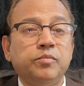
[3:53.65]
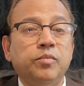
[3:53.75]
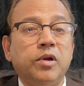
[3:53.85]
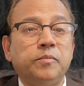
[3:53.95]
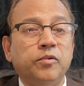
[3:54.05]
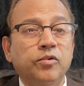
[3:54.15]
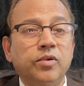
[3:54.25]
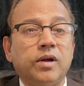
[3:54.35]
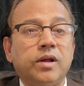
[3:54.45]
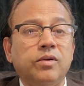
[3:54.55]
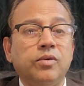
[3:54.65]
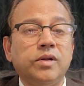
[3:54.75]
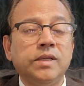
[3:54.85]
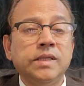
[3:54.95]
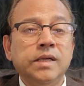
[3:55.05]
भरपूर अकल
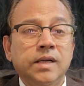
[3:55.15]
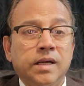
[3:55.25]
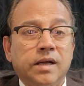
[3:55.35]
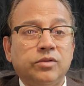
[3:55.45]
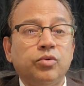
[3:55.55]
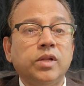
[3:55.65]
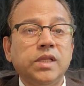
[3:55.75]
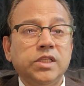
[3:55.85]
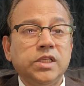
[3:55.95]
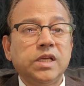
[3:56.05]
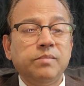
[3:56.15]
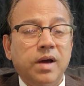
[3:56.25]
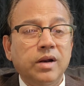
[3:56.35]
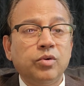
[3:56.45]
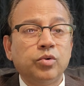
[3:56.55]
और दूरंदेशी के
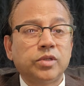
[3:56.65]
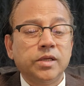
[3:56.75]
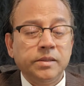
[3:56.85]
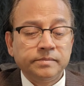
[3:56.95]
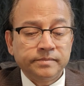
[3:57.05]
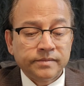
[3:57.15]
मालक होते हैं